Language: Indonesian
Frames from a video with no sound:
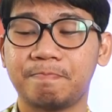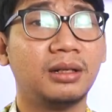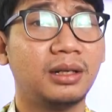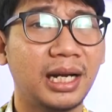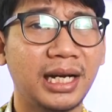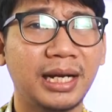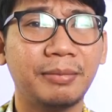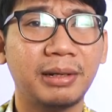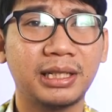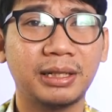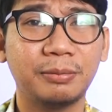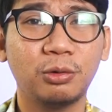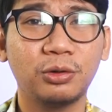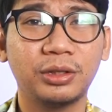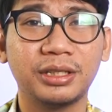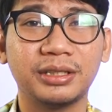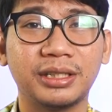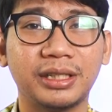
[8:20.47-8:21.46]
Dan emang
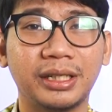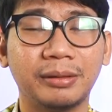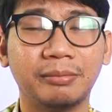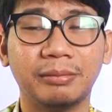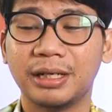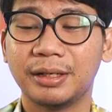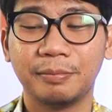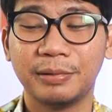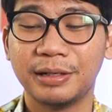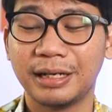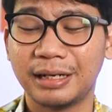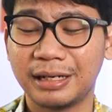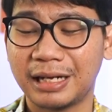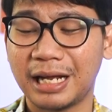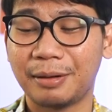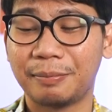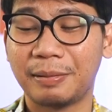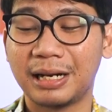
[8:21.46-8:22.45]
terbukti sih,
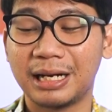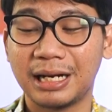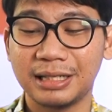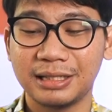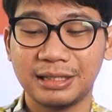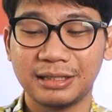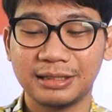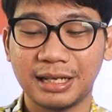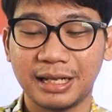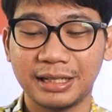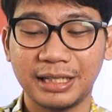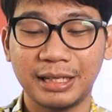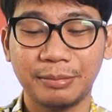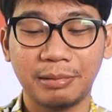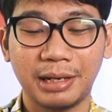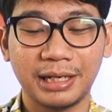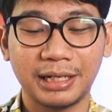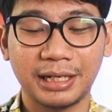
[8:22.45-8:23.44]
benar-benar nggak panas saat
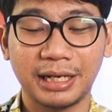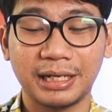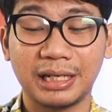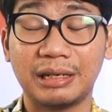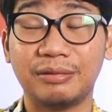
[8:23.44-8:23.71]
dimainkan